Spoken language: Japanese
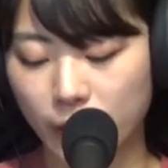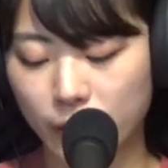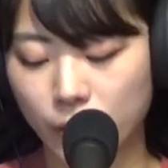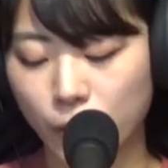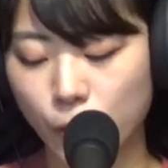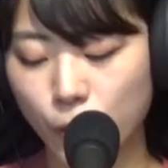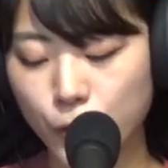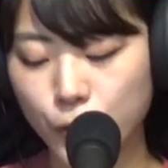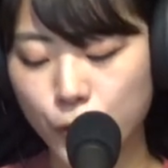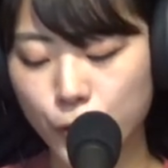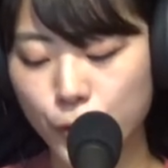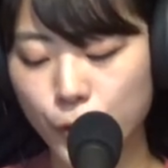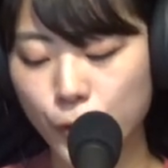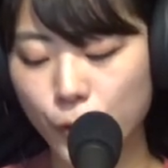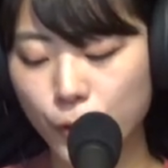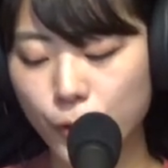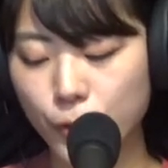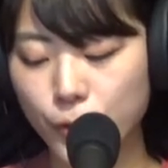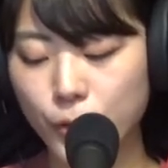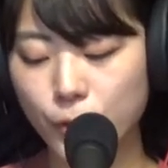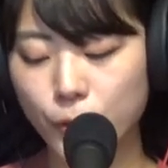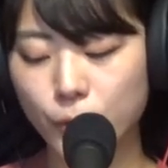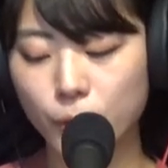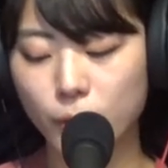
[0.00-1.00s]
公衆
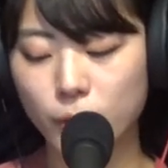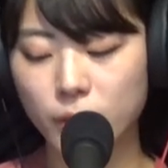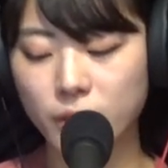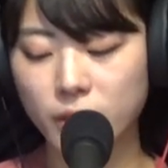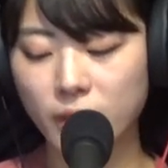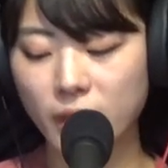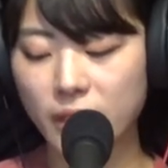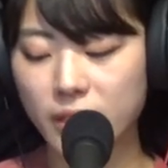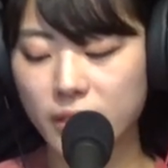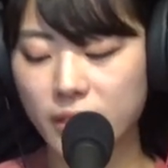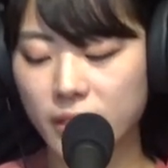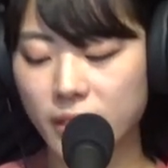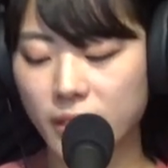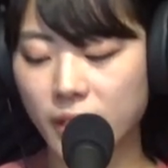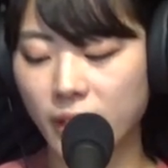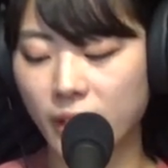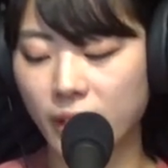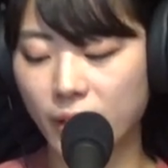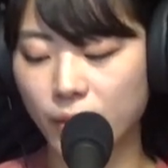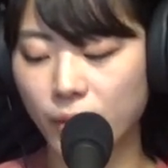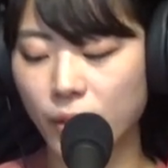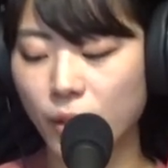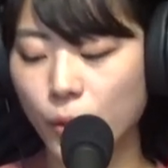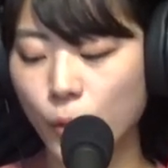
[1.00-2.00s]
浴場として知ら
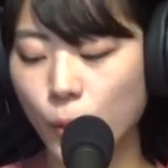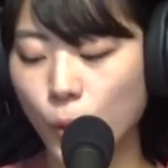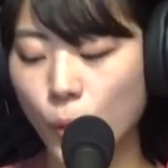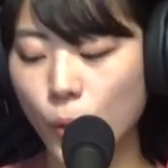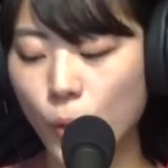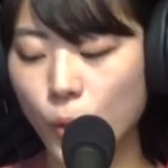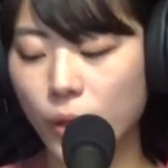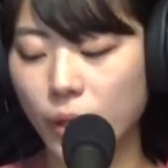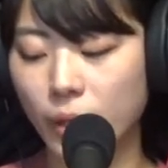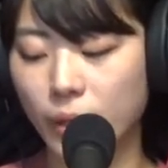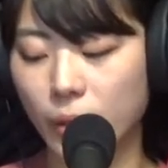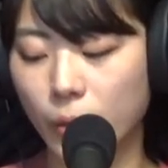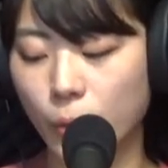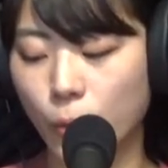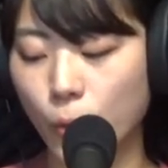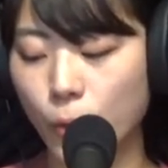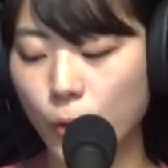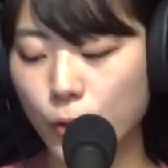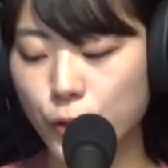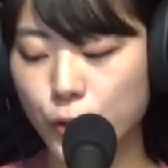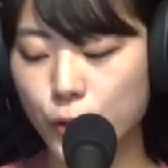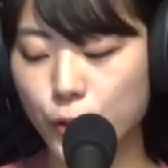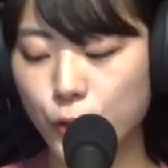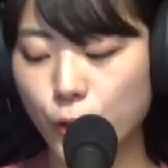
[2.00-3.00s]
れる豪華な
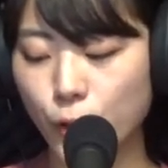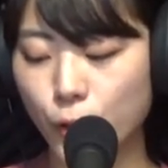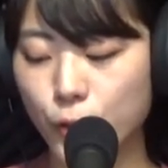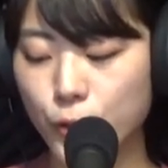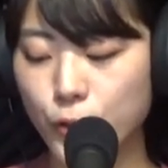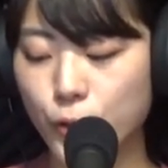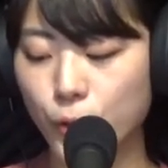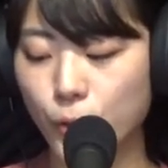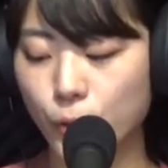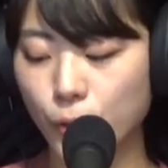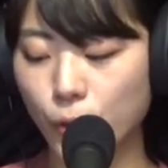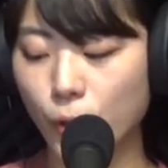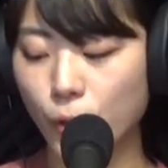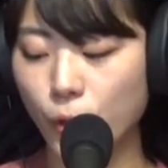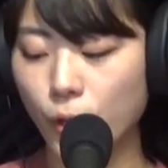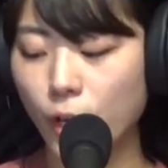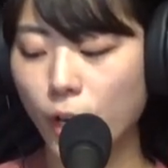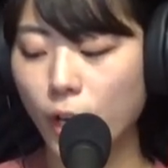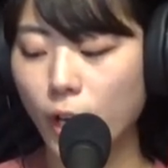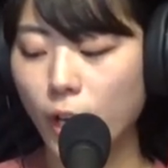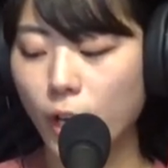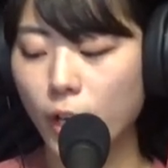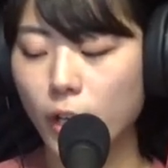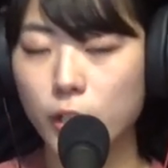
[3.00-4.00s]
公衆浴場と
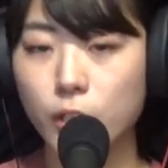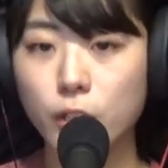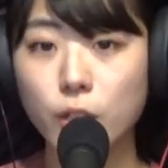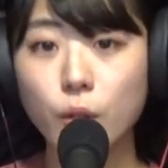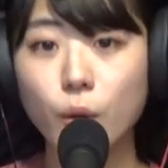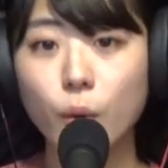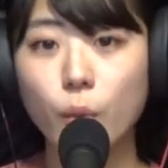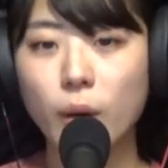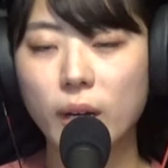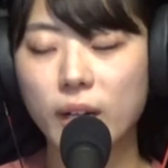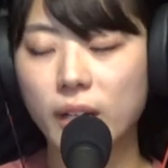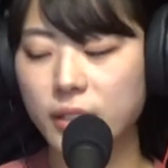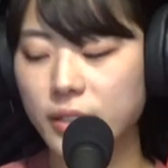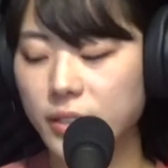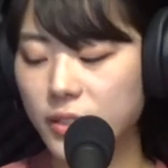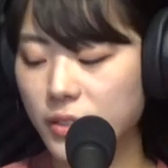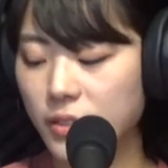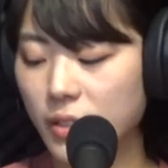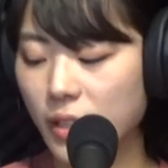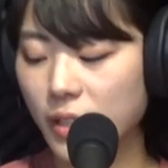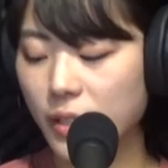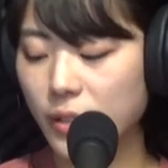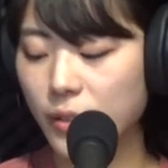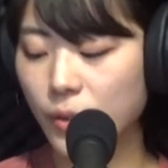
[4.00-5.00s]
湯を沸かす
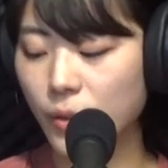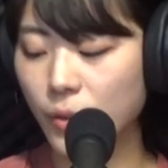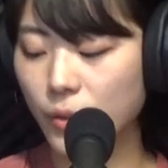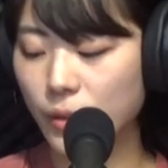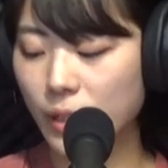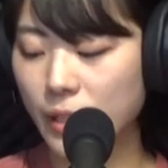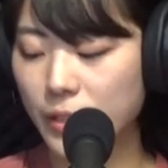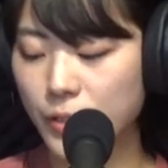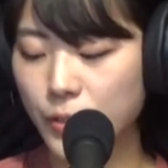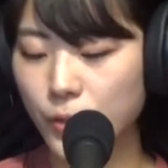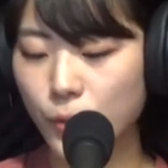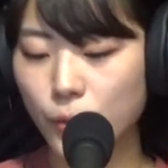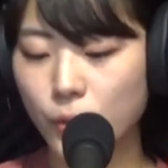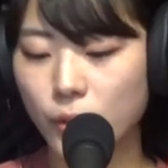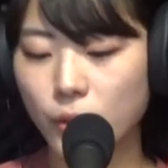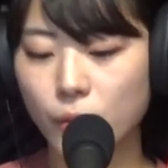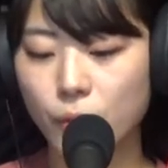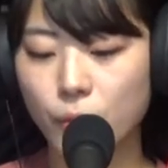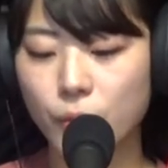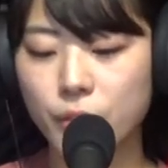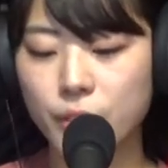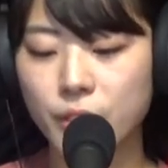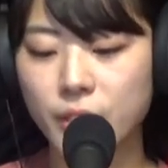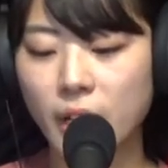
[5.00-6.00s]
際の熱を利
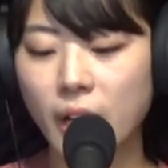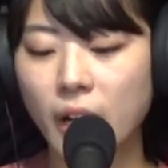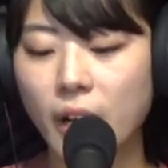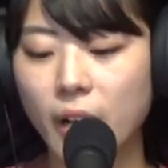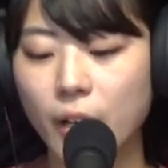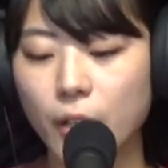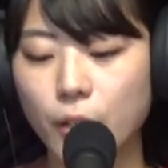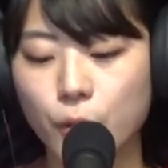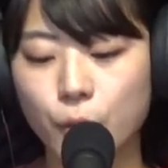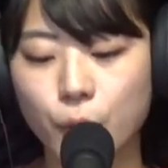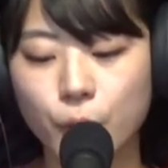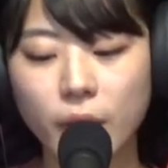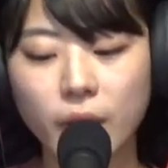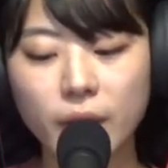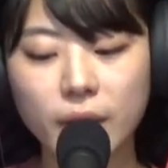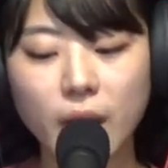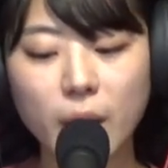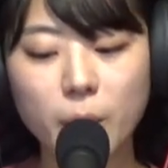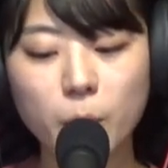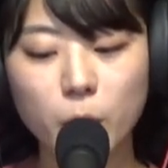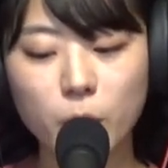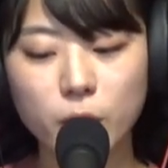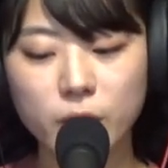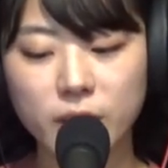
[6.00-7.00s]
用した床
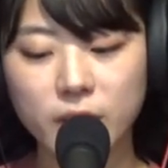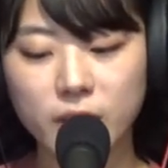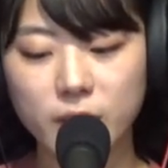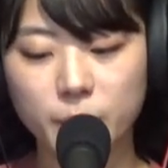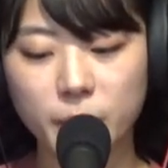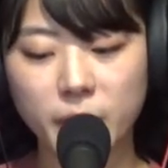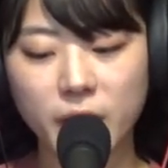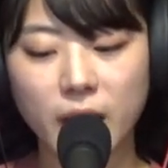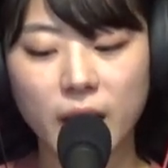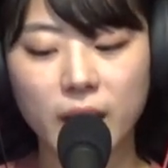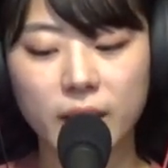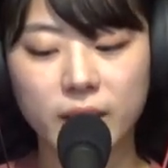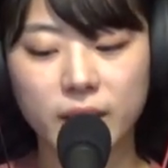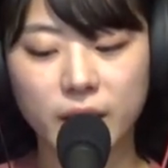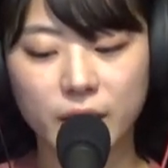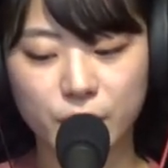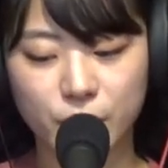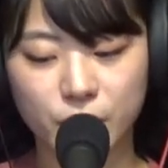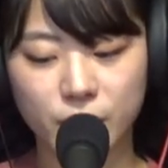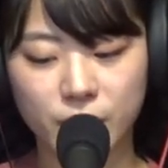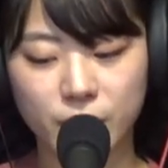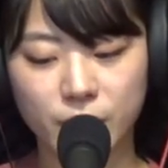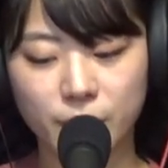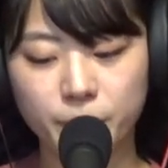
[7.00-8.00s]
暖房設備が発
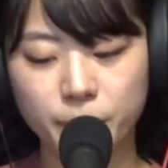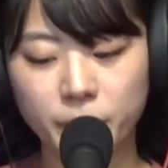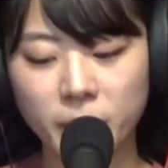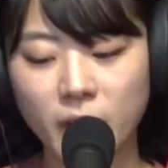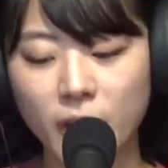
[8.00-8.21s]
達し